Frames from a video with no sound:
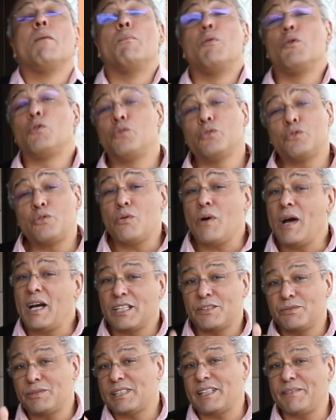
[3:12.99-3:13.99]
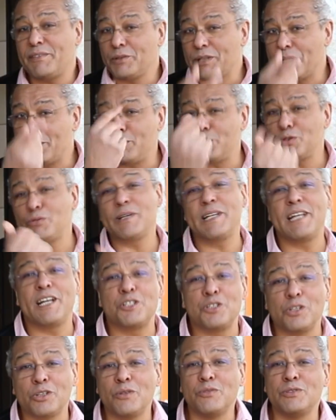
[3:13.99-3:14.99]
beaucoup de courage, vous savez, on a besoin de
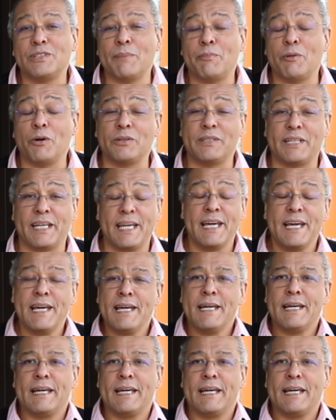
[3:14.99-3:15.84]
l'argent que vous apportez.